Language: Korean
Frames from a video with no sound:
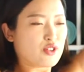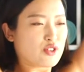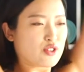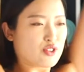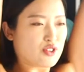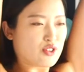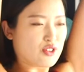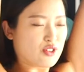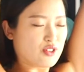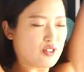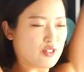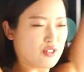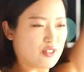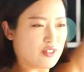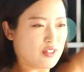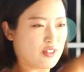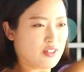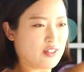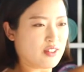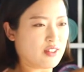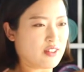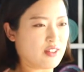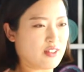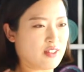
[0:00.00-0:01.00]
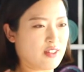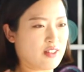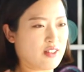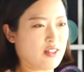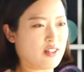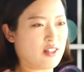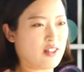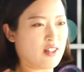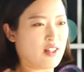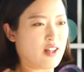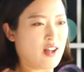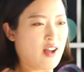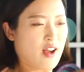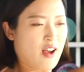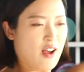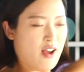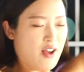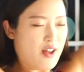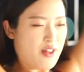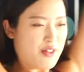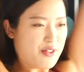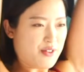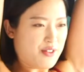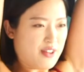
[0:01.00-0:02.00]
투,
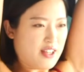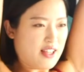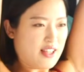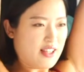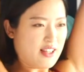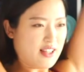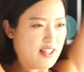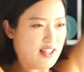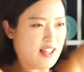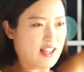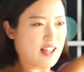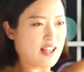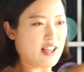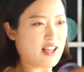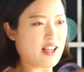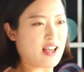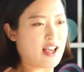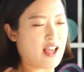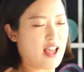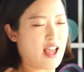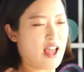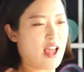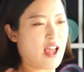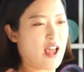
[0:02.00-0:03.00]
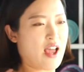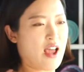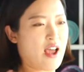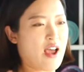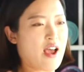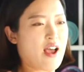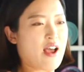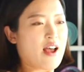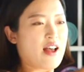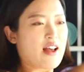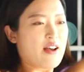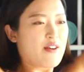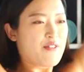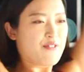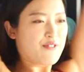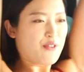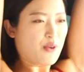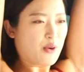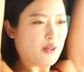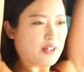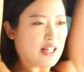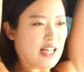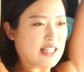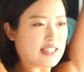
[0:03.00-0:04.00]
쓰리,
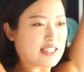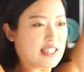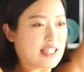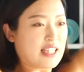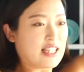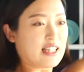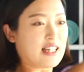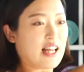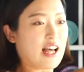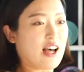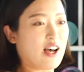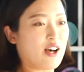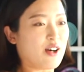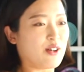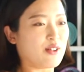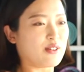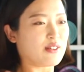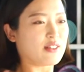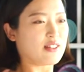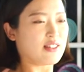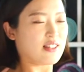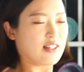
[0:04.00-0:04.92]
포. 다시 인, 아웃.